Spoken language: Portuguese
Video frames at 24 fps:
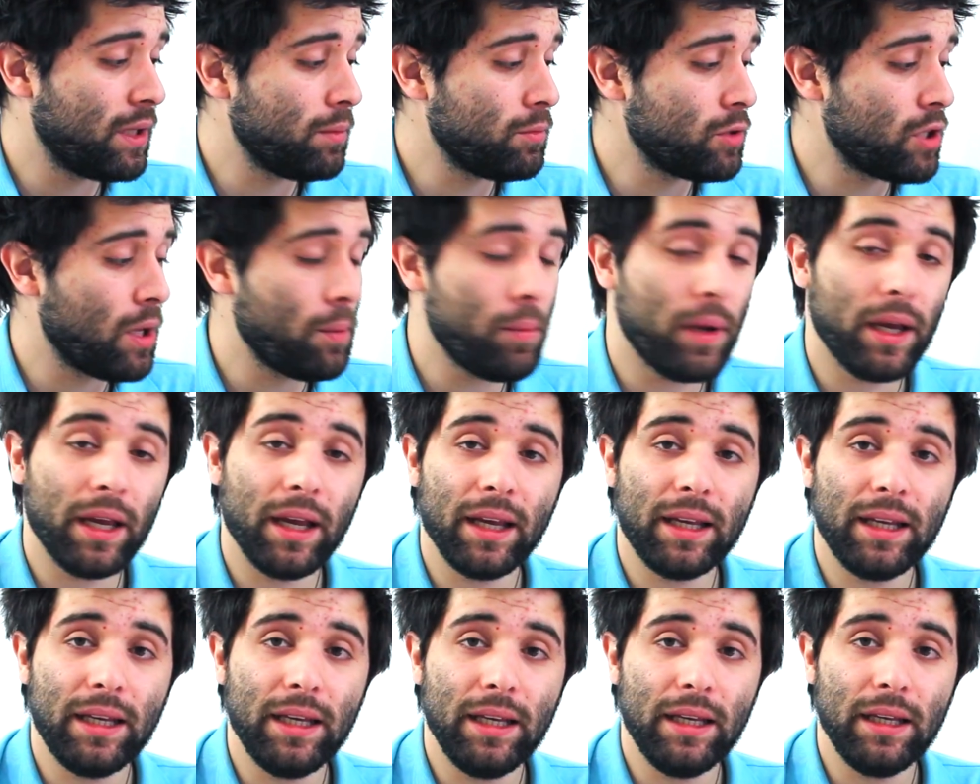temos
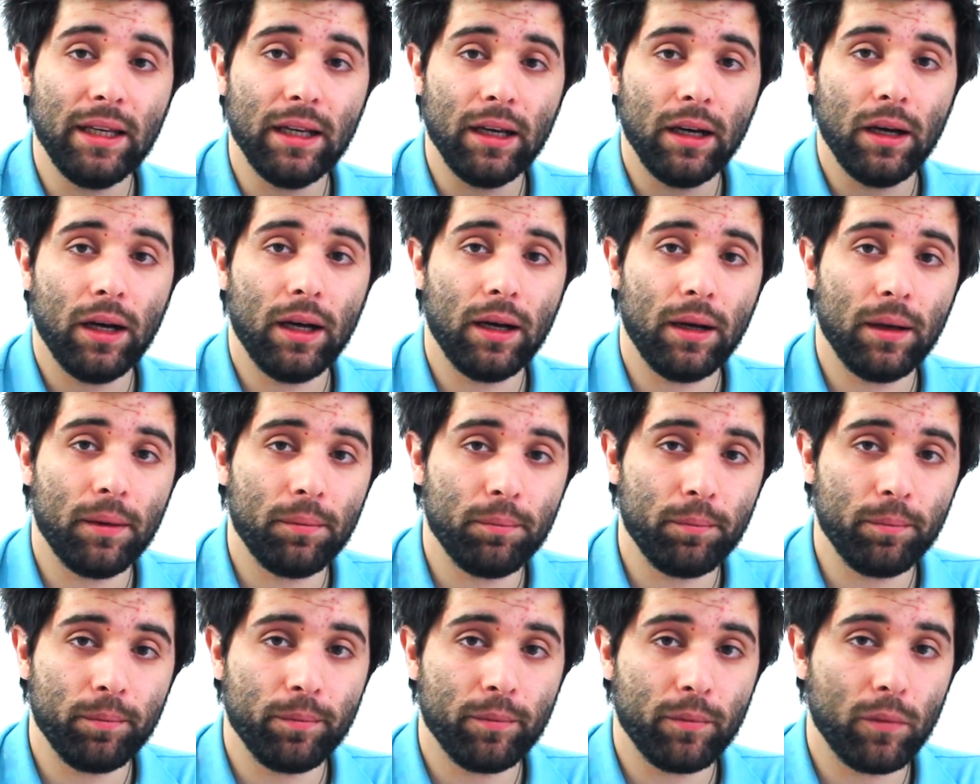também aqui
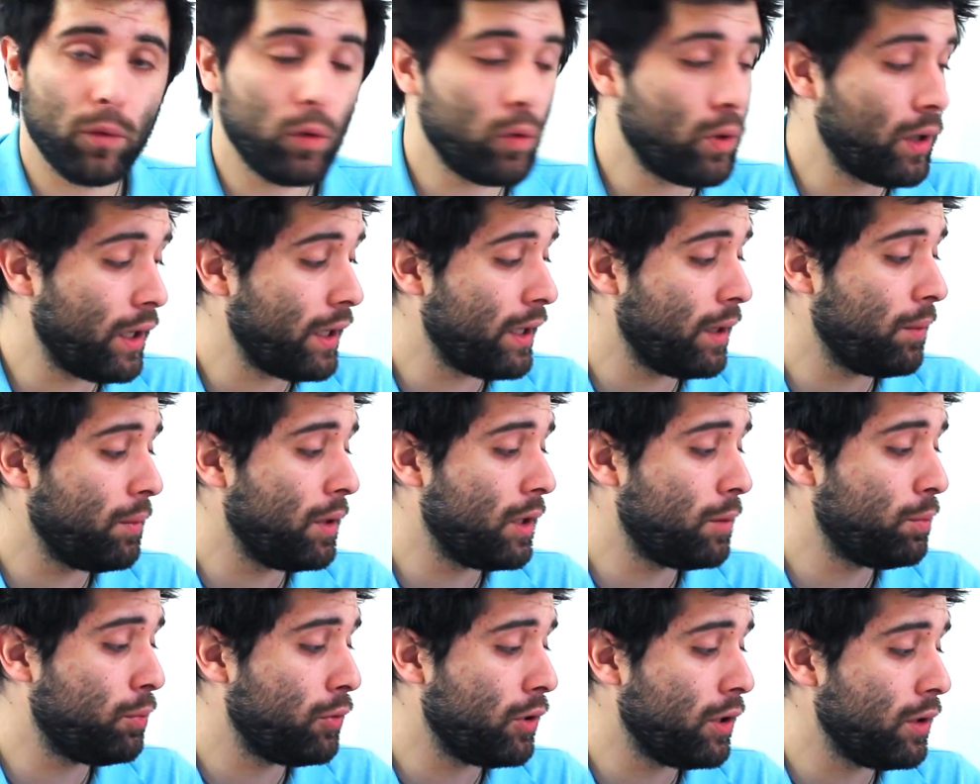um, o
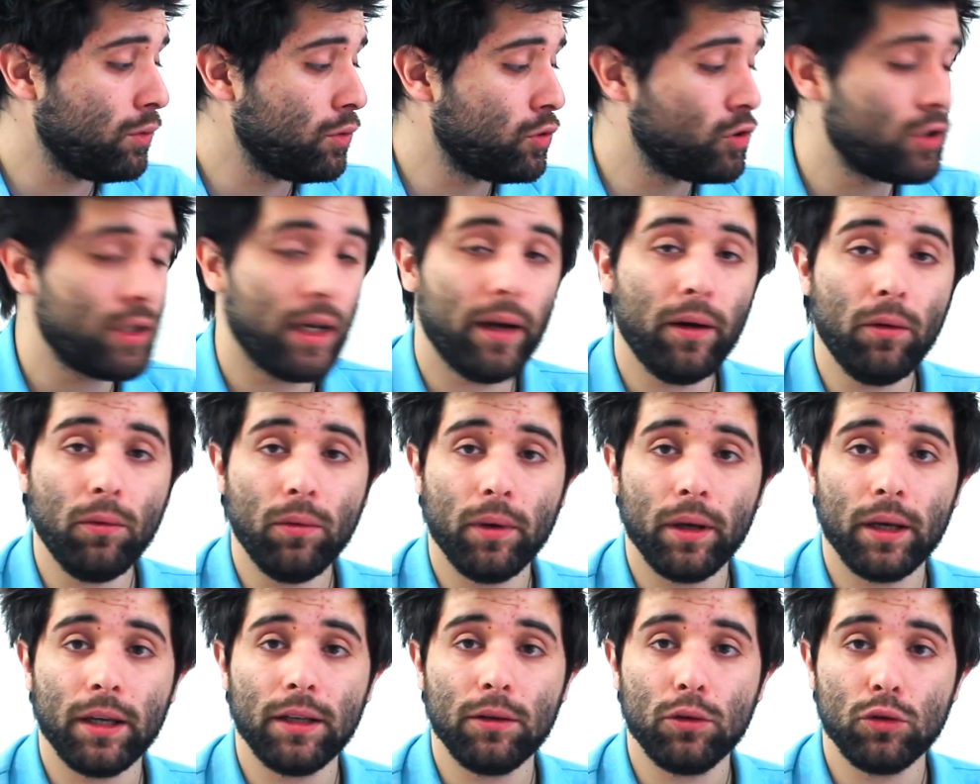carregamento por
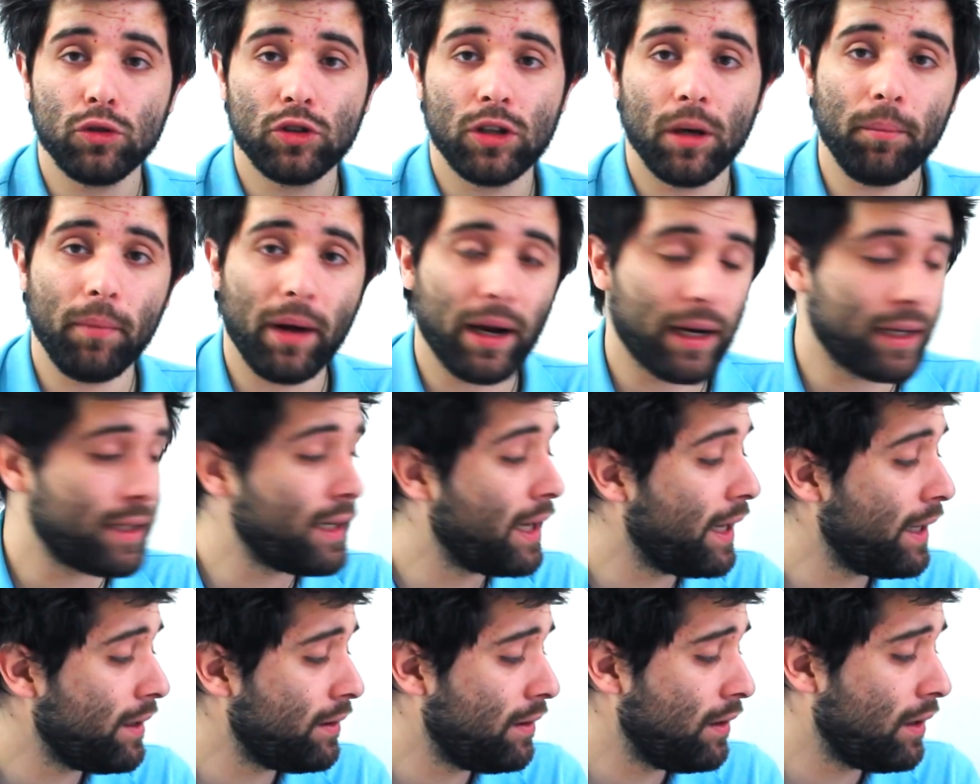indução, a indução
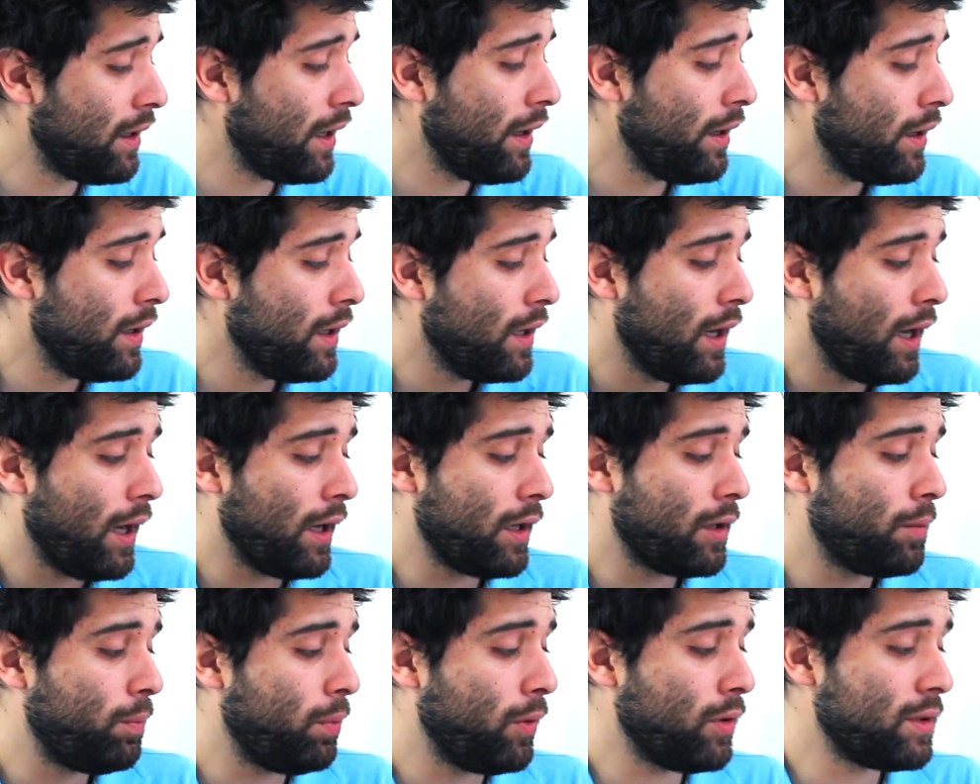magnética,
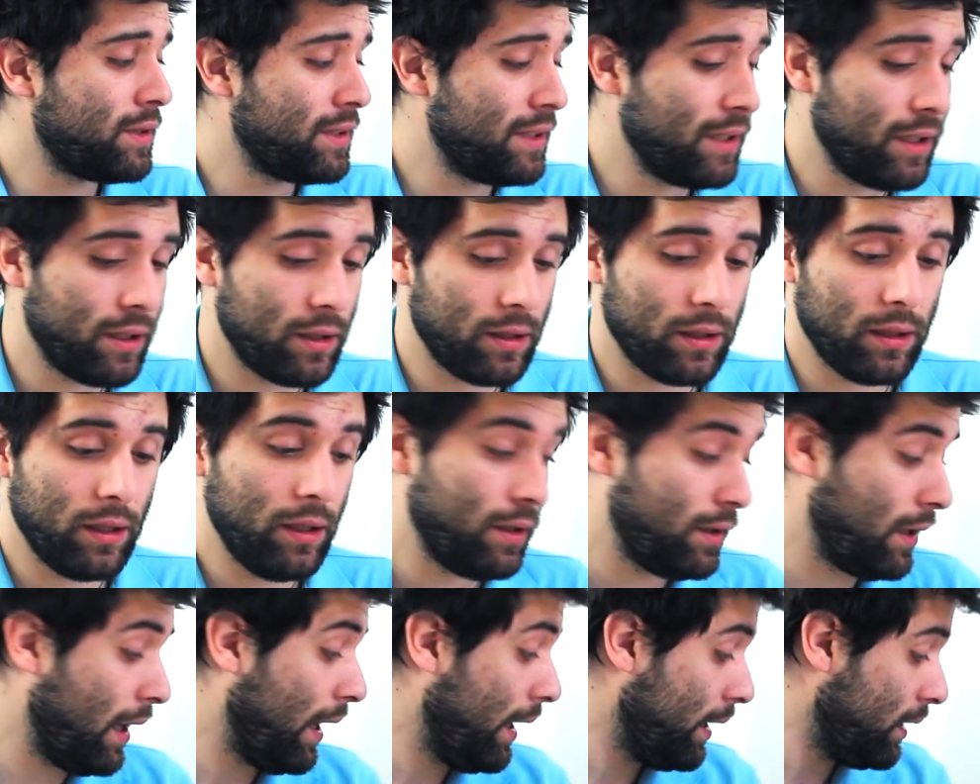a que pode ser
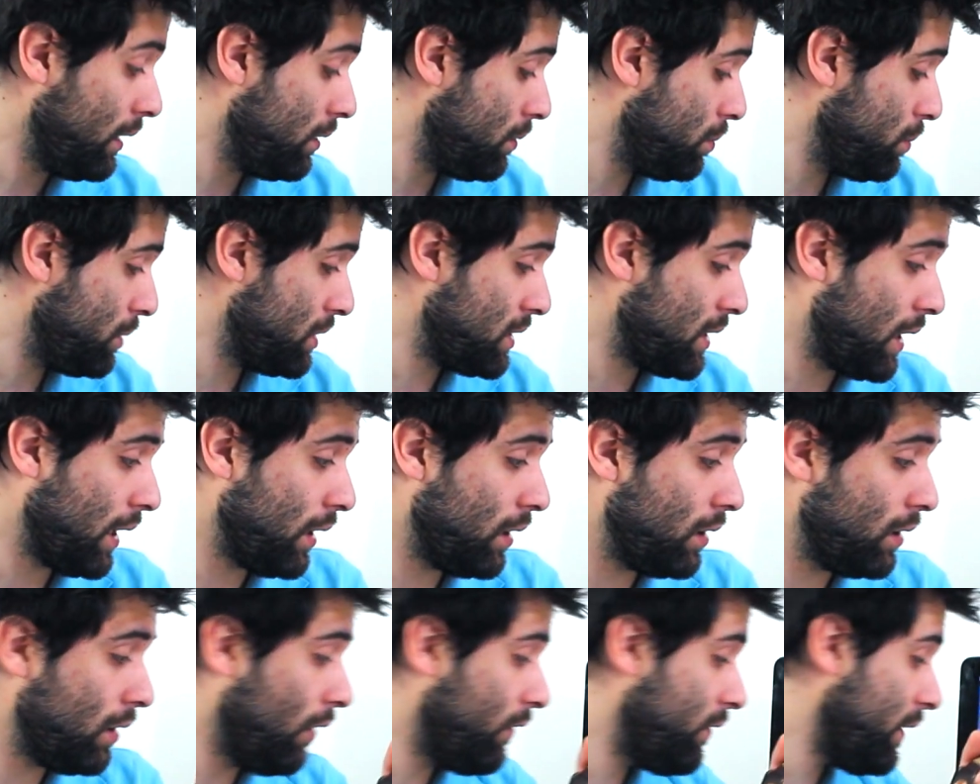e tem, depois
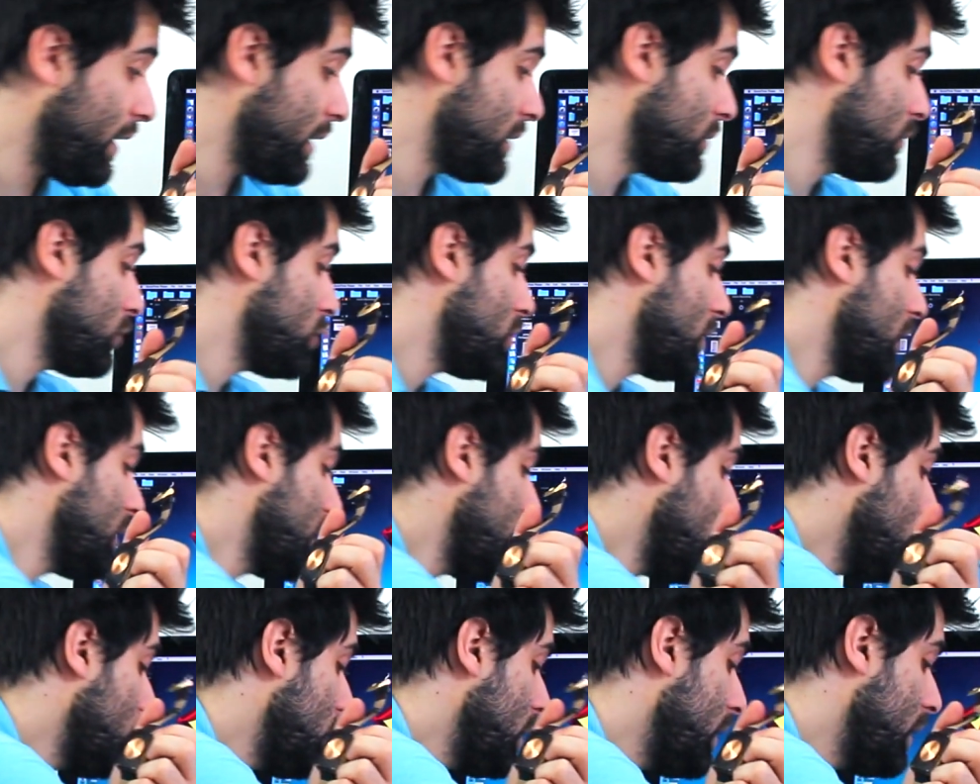tem, oferece-vos
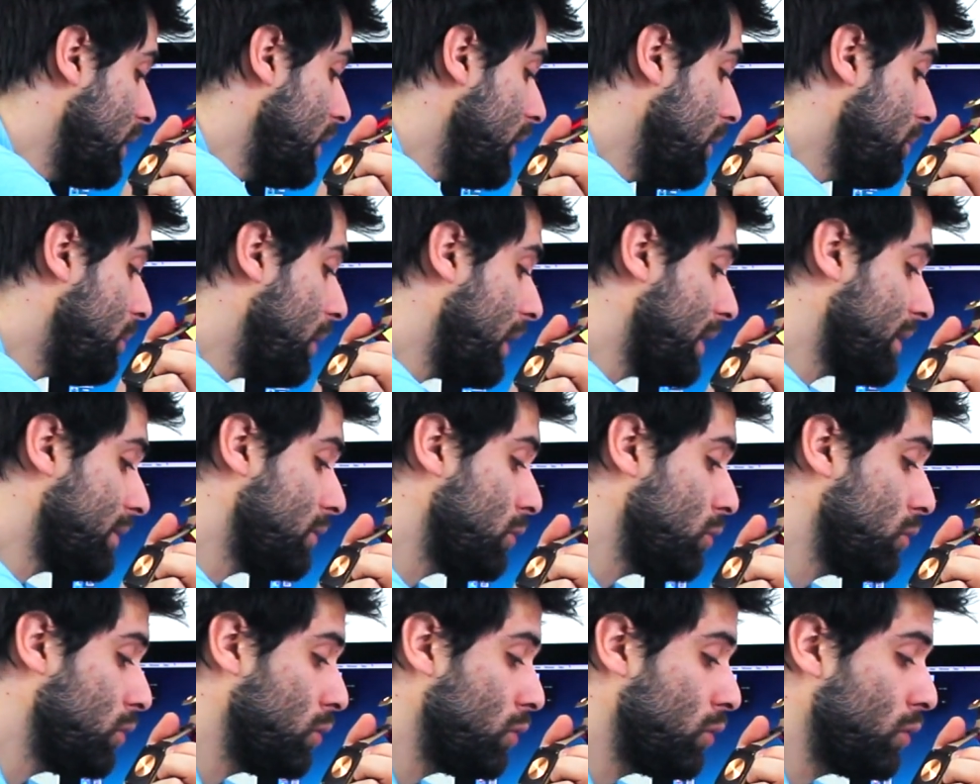então a, a parte
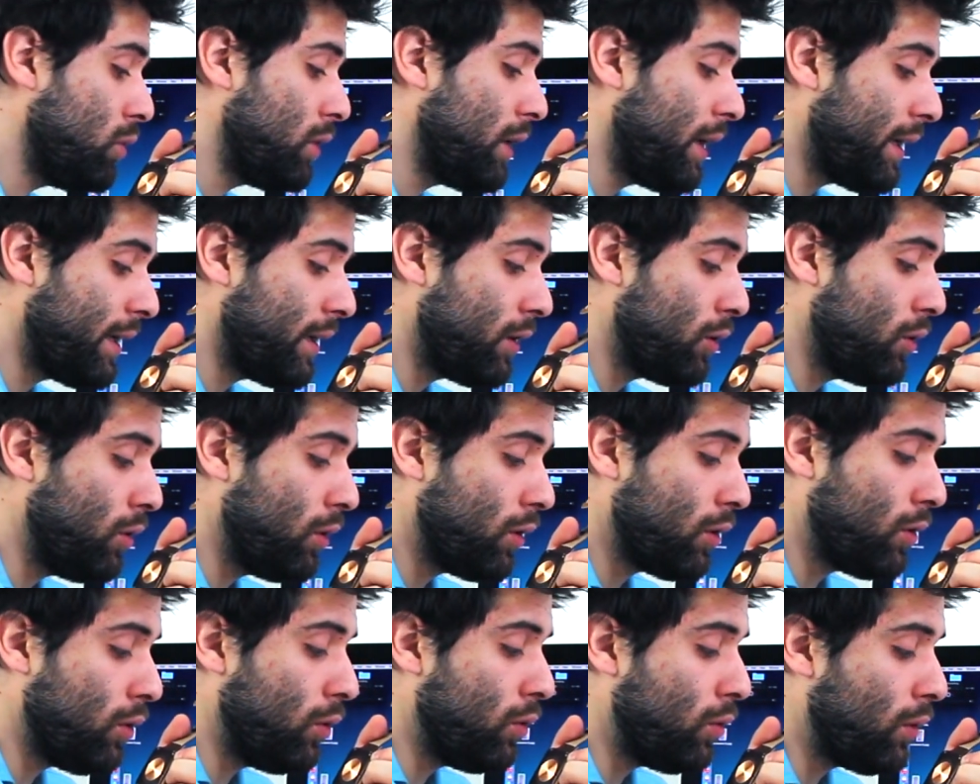do, do,
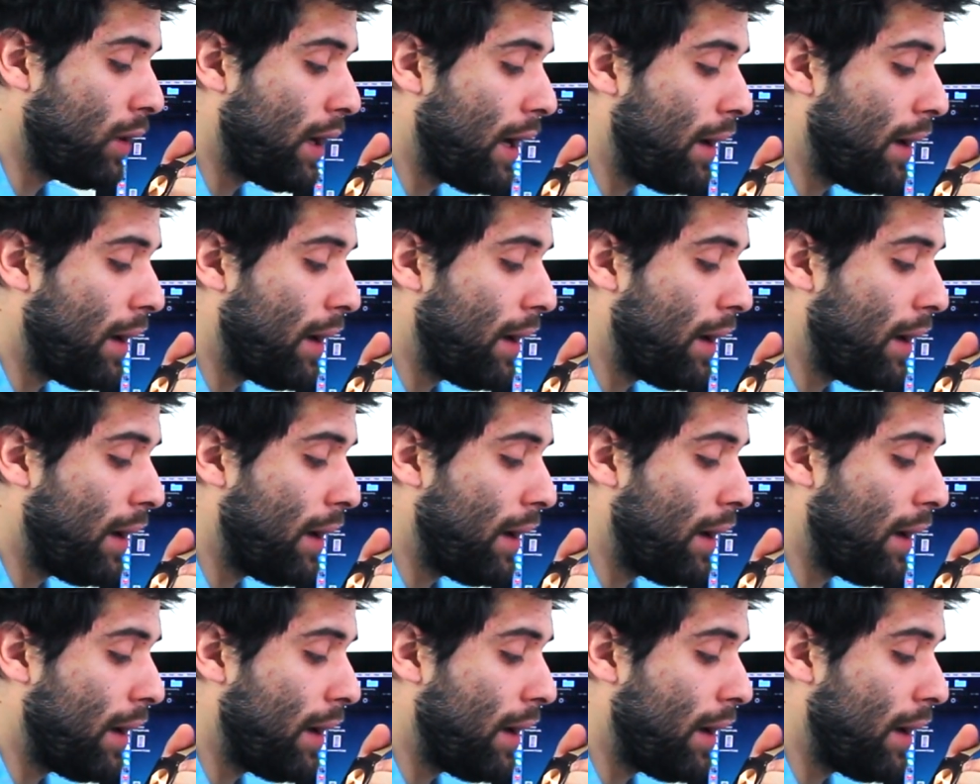carregador com um